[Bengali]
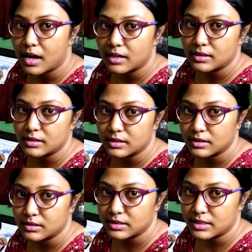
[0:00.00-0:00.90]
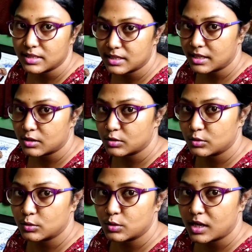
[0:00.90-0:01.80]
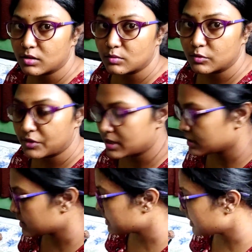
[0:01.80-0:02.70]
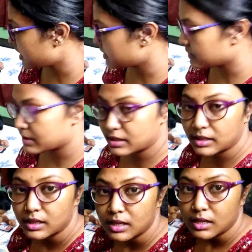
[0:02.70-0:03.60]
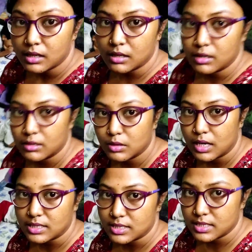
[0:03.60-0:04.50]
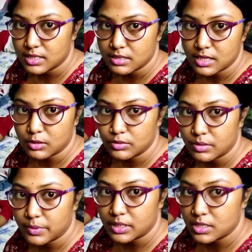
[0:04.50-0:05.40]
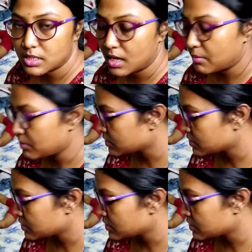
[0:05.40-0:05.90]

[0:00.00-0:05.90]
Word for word: আর এদিকে দেখো ও এখন মোবাইল দেখছে আর এখানে আজকেই যেই চাদরটা পেতেছিলাম